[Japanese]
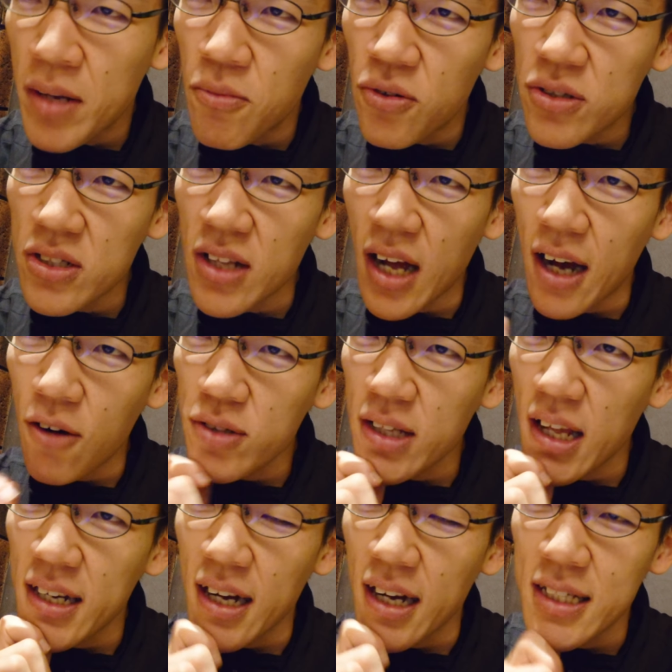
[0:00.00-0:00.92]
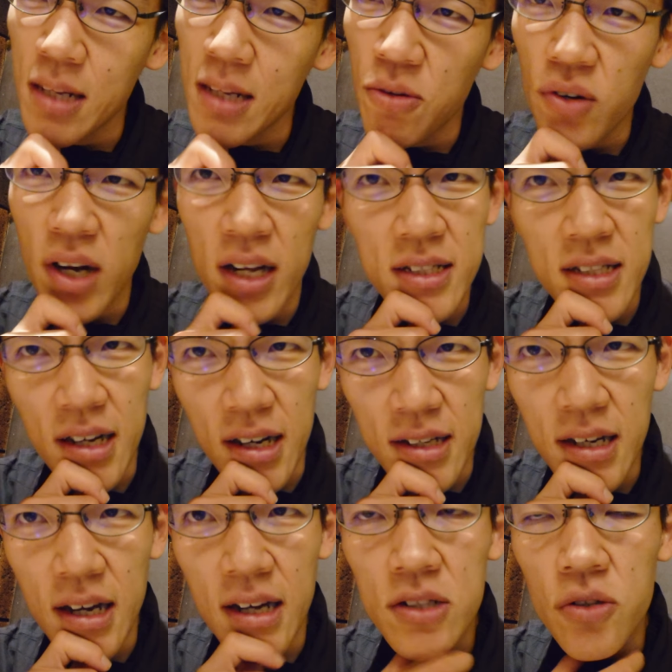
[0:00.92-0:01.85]
もうちょっと歯応えがあってもよかった
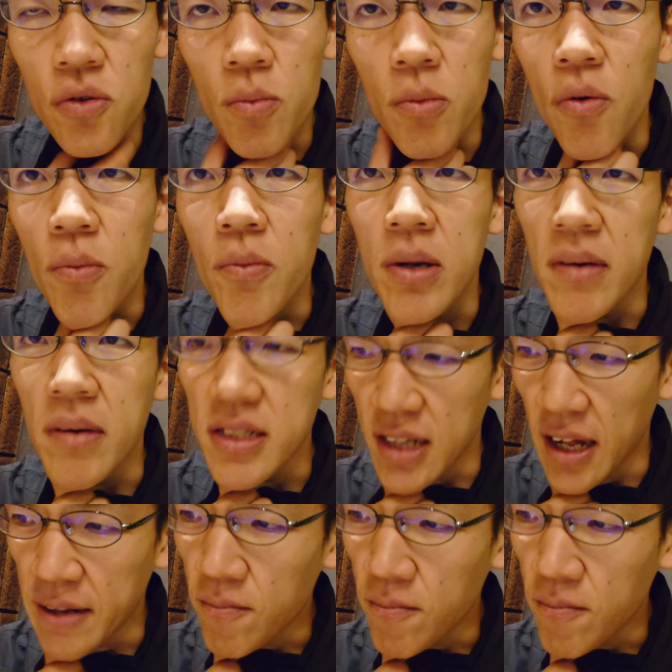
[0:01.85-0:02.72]
かなとも思いまし